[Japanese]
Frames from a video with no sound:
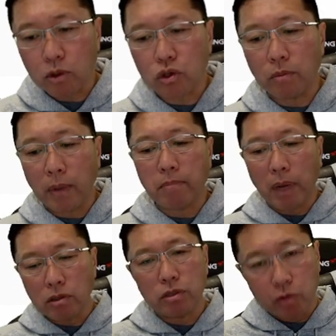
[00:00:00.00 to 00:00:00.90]
ろん、ま、
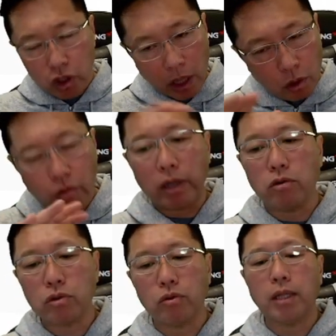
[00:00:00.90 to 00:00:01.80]
マウスも下の方は
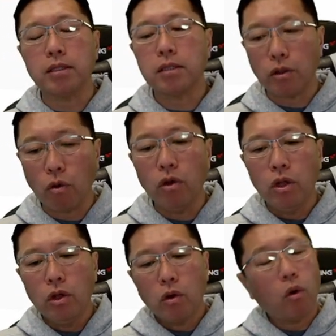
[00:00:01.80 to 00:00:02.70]
色そうなんですけど、
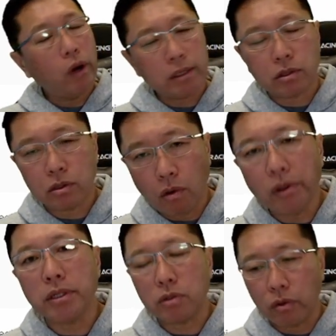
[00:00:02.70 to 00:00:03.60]
これすご
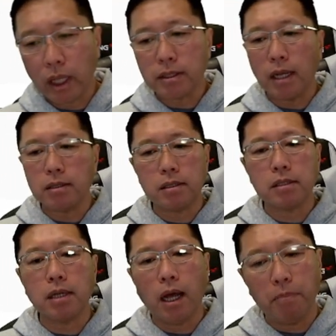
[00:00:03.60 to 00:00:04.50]
いですよね。さ
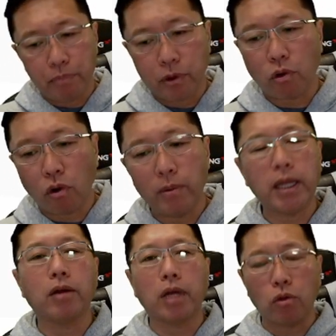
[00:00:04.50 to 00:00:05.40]
すがアップルここま
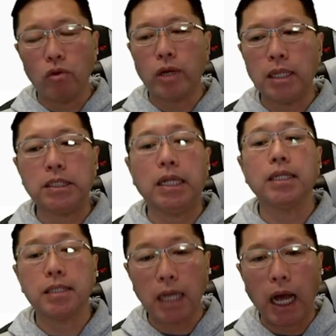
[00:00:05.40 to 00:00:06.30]
でやるかという感じな
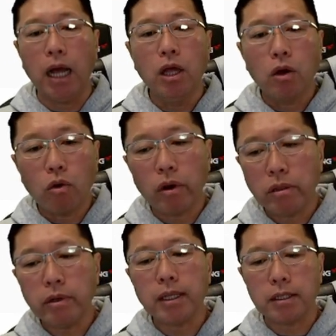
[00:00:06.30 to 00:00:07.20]
んですが、これ
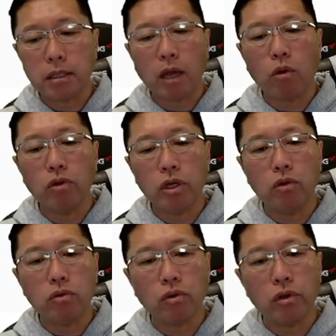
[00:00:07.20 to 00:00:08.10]
にはですね、この
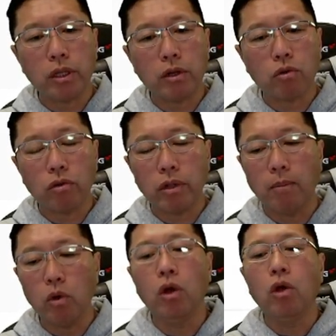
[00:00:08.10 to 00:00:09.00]
色を揃えてるところには
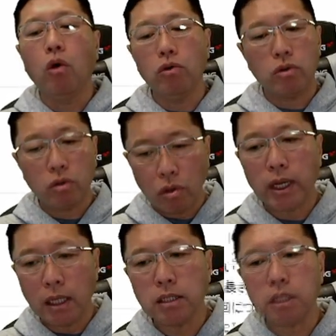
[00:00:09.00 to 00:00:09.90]
もう本当
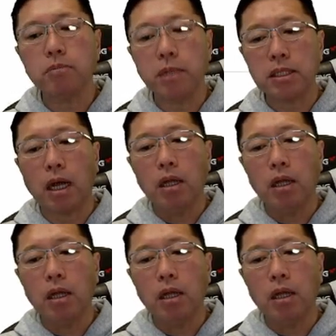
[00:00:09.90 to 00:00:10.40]
に感心しました。